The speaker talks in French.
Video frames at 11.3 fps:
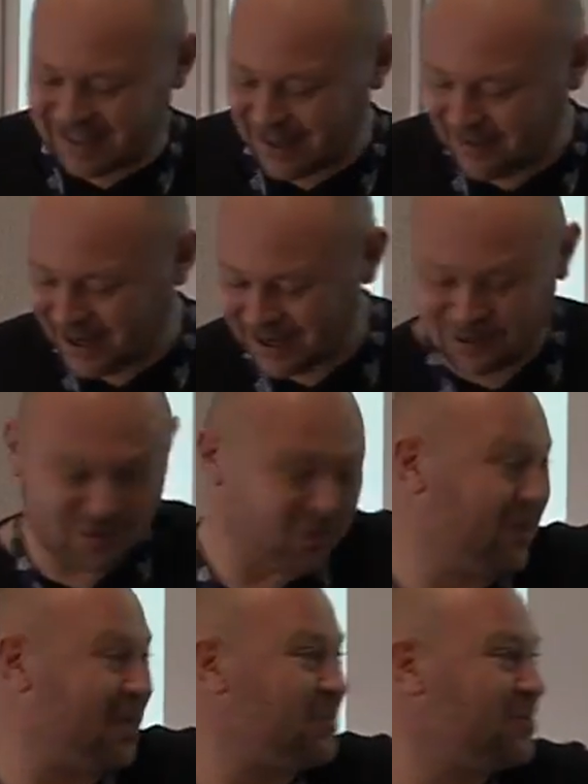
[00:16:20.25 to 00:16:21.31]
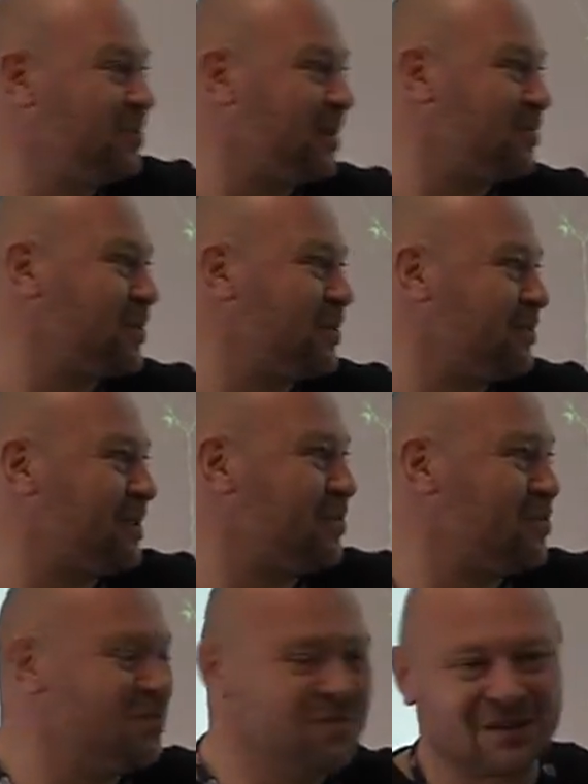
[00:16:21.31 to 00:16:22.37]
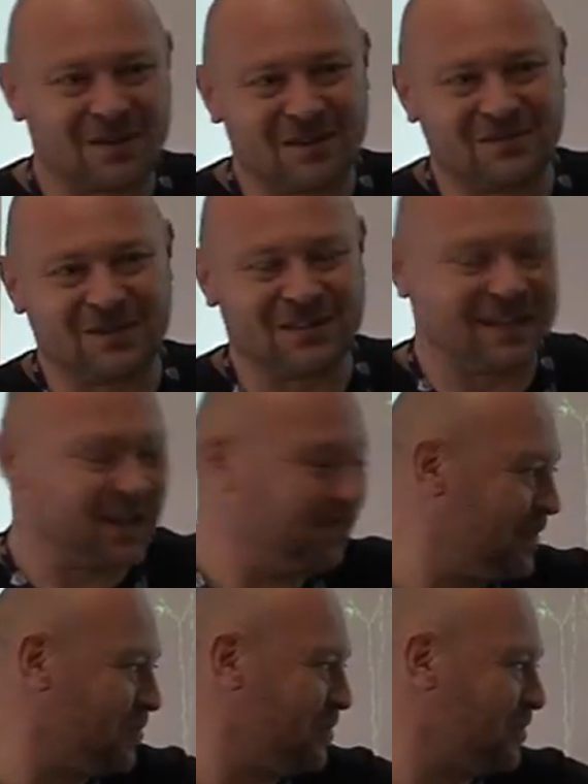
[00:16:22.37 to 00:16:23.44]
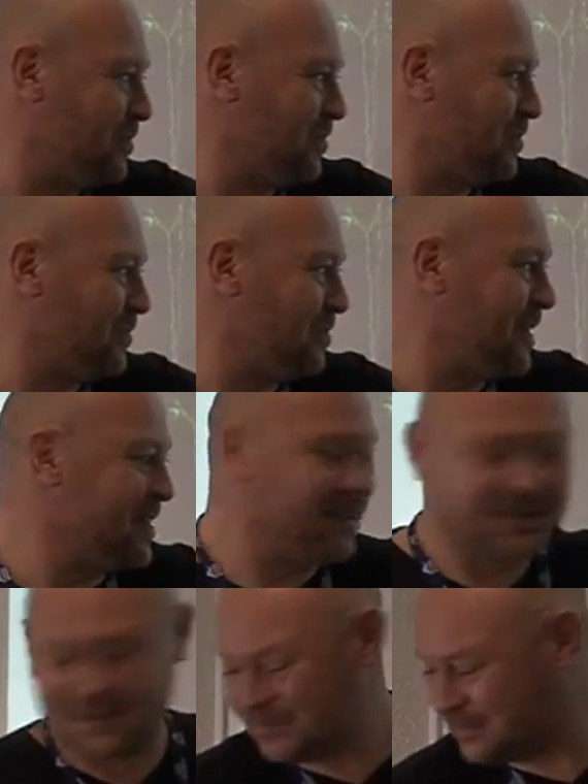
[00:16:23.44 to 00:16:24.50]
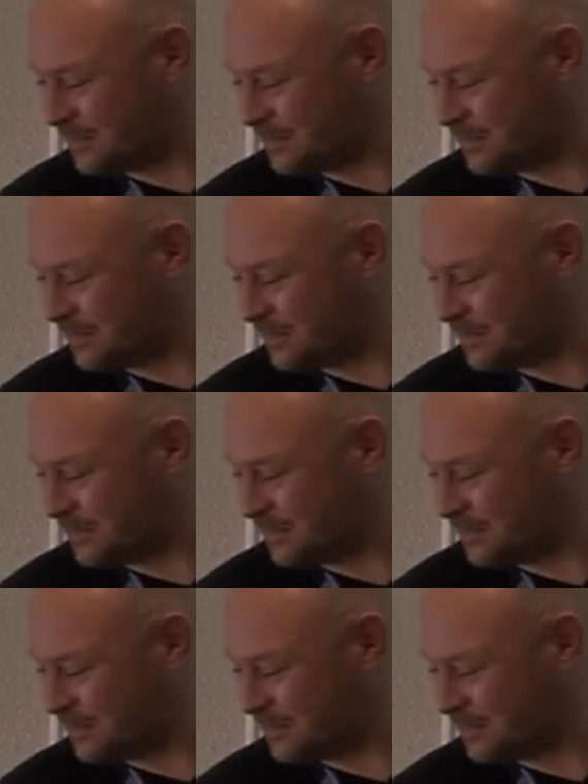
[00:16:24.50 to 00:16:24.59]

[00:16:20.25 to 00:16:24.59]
apparaissent au fur et à mesure et puis qu'on découvre et on essaye après de, pallier à ça.